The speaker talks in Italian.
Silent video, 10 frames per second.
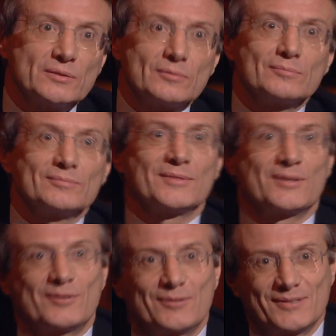capitani
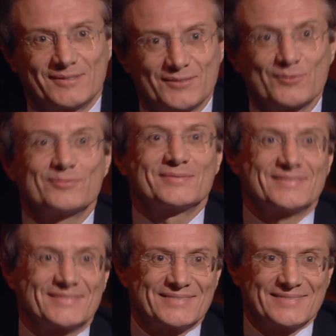coraggiosi,
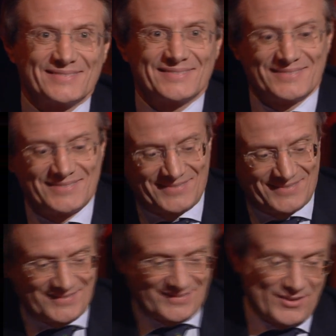vediamo un po', c'è chi
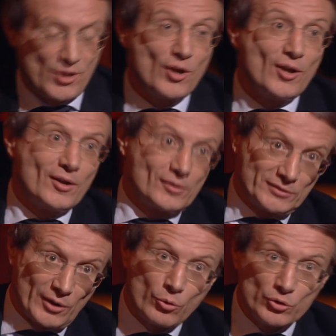piange?
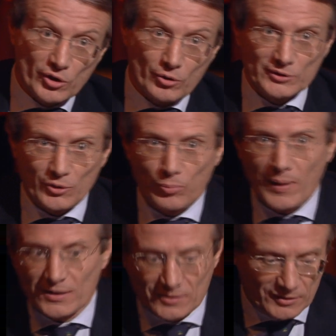Tra cui c'è Corrado
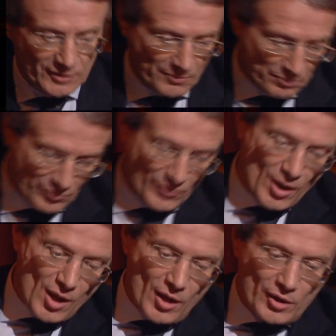Passera.
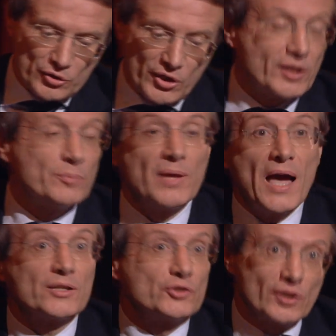Eh. C'è chi
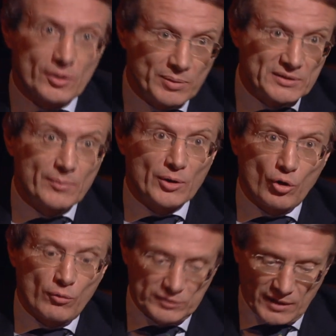piange per la
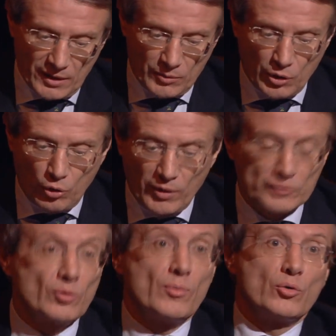manovra del
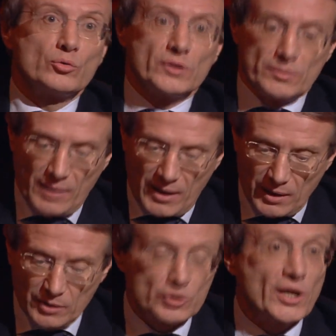governo Monti, ma
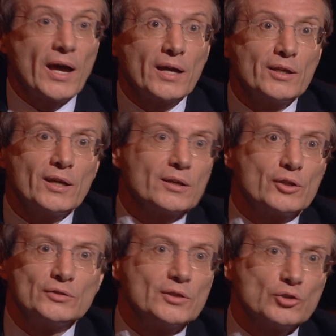c'è anche
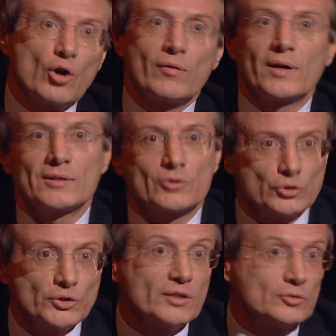chi ritrova il
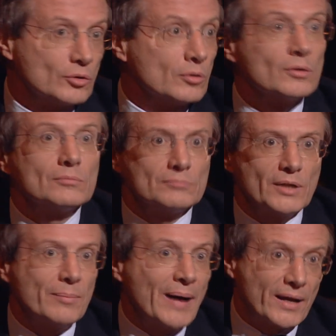sorriso,
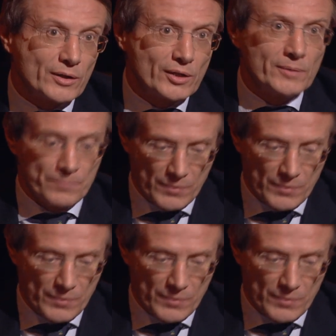le banche.